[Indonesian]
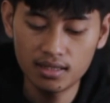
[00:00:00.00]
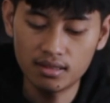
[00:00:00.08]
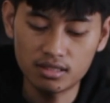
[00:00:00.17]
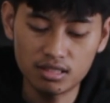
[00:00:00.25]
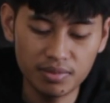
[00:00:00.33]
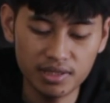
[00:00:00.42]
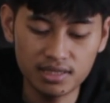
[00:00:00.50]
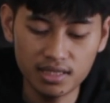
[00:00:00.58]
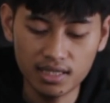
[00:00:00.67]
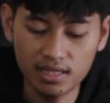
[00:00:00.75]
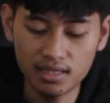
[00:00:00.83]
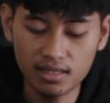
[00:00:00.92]
uh,
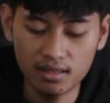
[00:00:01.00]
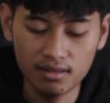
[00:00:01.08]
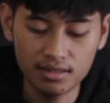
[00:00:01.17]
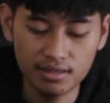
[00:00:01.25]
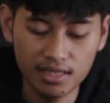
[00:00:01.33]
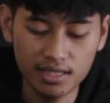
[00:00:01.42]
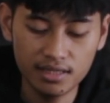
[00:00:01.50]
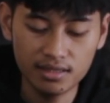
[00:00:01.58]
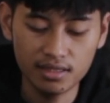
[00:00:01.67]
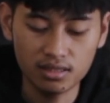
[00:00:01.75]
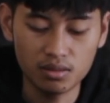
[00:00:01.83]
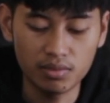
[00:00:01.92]
spesial uh, skin
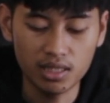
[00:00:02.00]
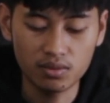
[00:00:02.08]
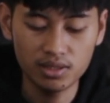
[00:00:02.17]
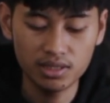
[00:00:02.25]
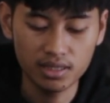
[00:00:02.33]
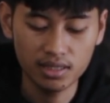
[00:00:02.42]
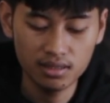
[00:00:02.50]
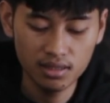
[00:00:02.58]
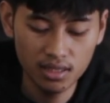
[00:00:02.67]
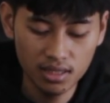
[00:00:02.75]
yang terbaru ini ya.